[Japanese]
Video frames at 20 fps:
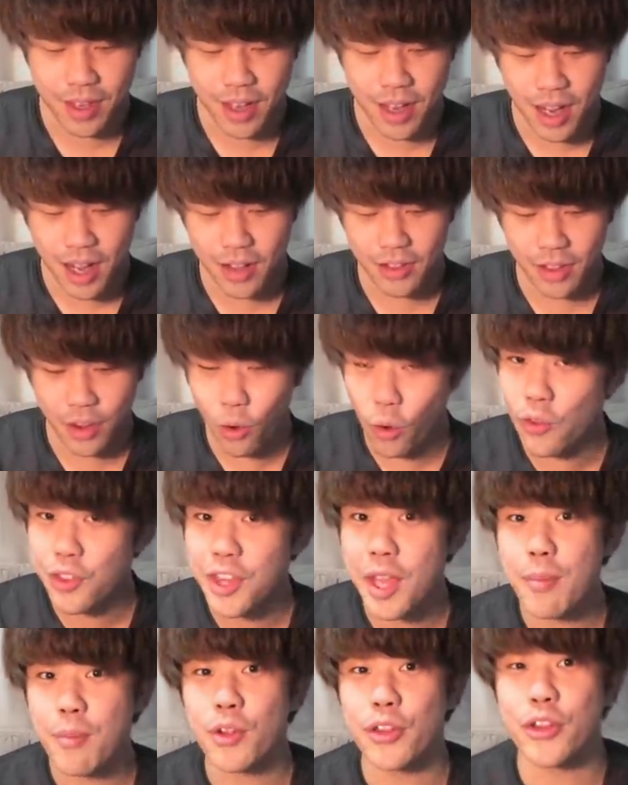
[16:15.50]
あのね、お
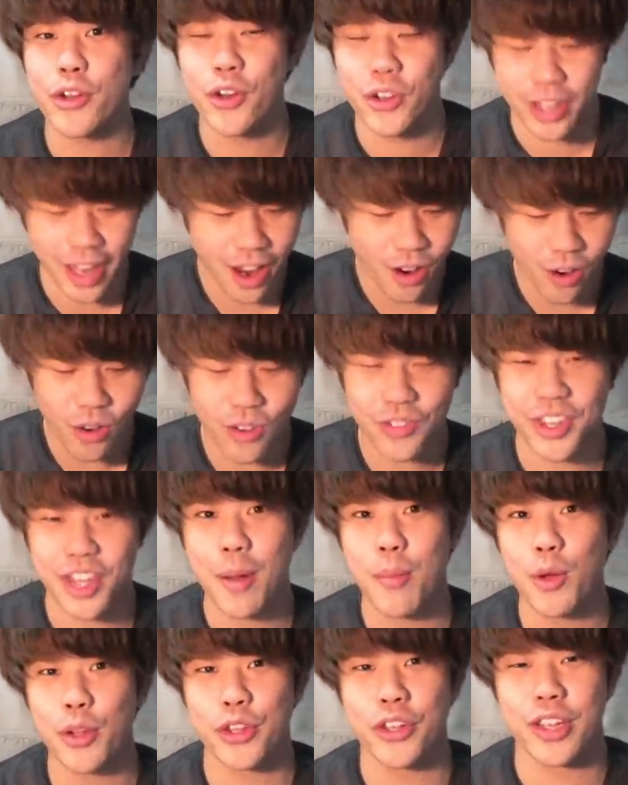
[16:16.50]
手元をね、お
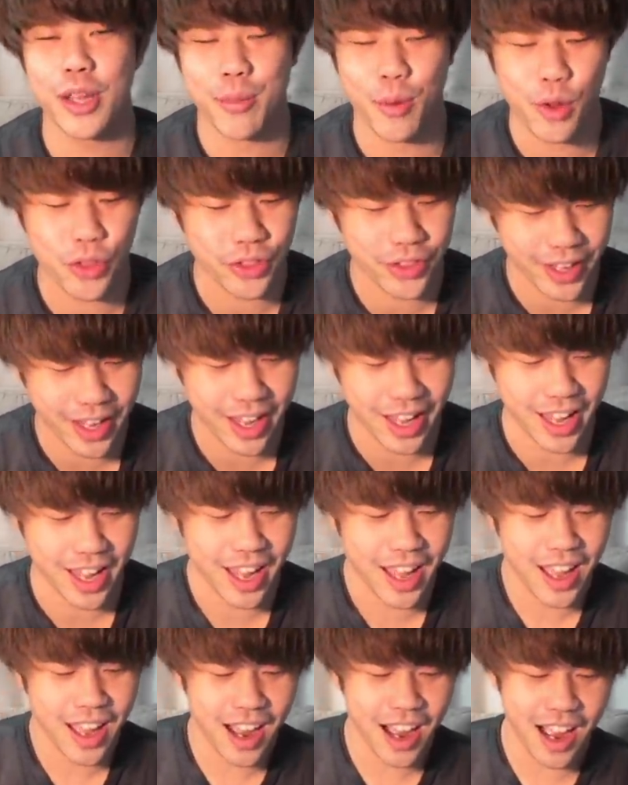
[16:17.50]
手元で持って、
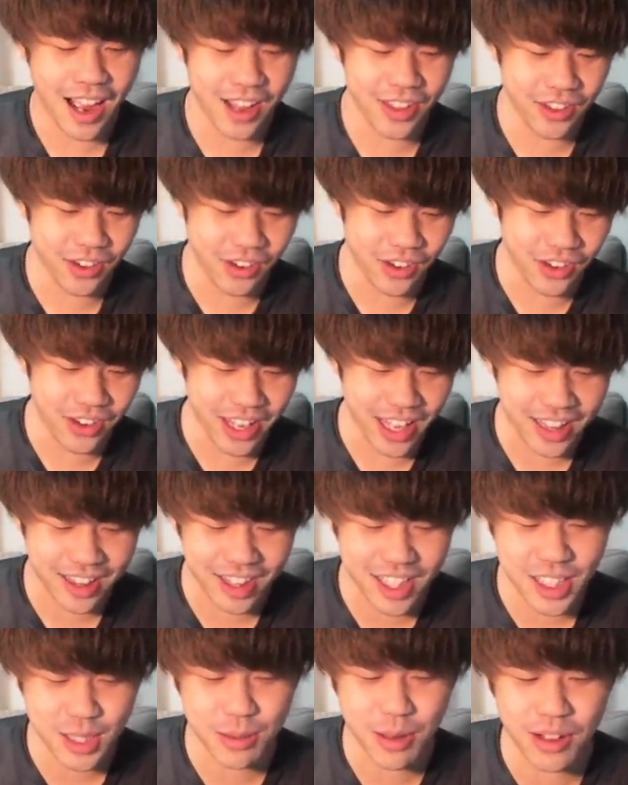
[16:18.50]
あのやっ
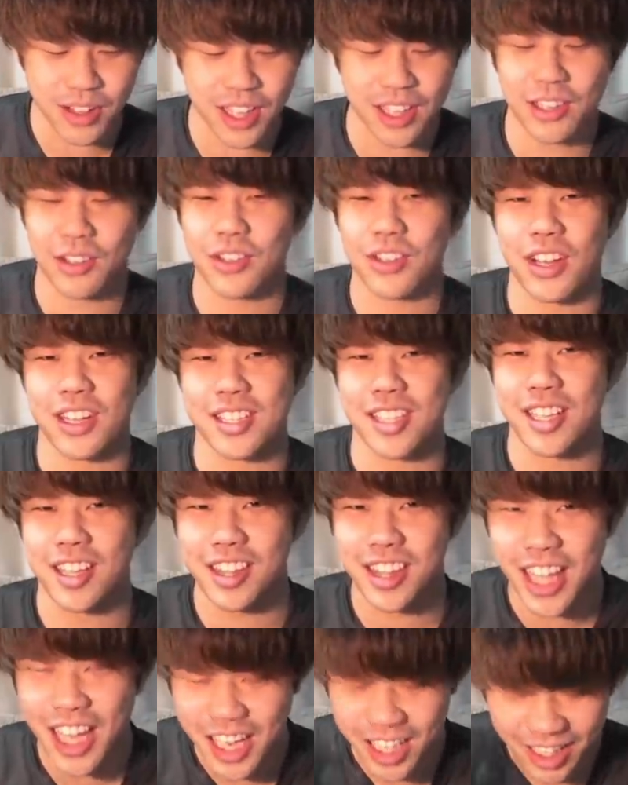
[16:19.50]
てしまうなんてことは
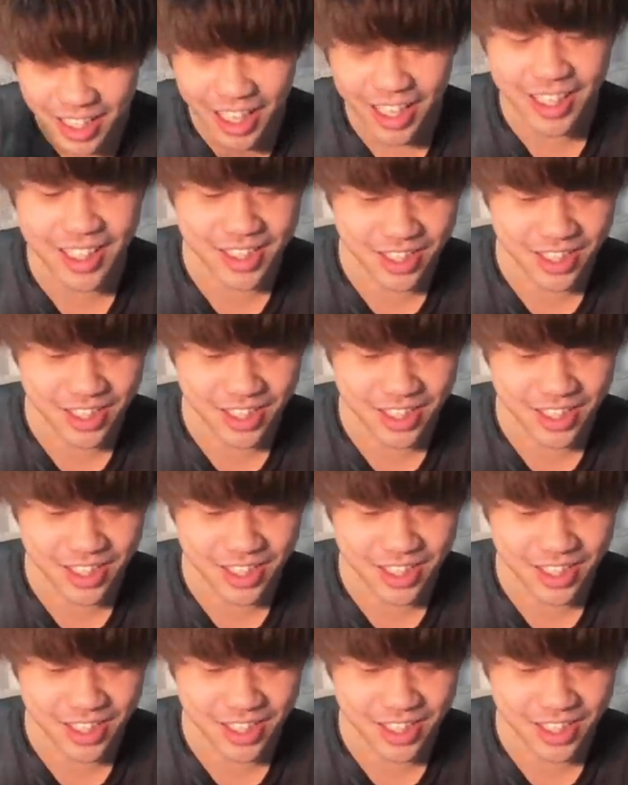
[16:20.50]
絶対にないんで